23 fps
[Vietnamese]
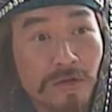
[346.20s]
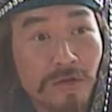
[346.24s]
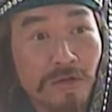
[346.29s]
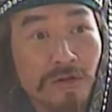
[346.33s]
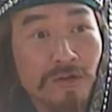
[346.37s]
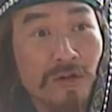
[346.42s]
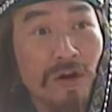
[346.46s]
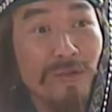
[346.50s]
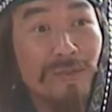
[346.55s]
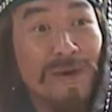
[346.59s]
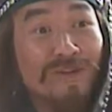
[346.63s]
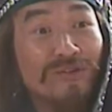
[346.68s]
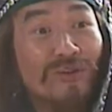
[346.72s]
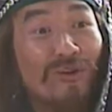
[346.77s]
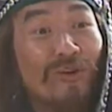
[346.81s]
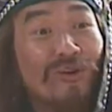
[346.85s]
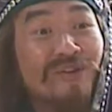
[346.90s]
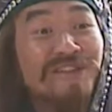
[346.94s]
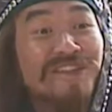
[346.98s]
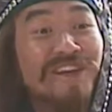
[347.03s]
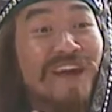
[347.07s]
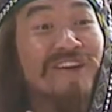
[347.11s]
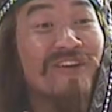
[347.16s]
quá vậy tên cũng
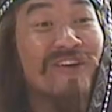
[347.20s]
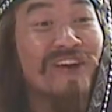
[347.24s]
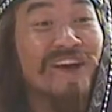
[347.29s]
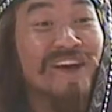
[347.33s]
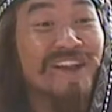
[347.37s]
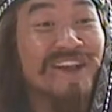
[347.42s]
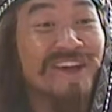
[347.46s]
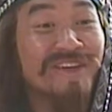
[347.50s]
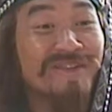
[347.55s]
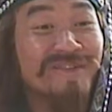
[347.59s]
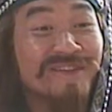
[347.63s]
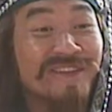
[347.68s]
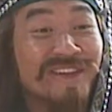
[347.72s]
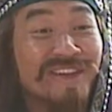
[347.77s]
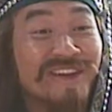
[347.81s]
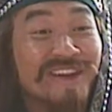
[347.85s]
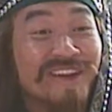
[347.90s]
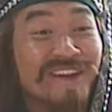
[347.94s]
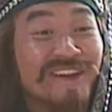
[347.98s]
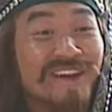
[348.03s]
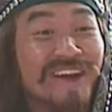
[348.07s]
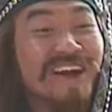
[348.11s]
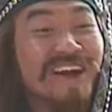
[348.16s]
do ta đặt luôn giỏi quá ha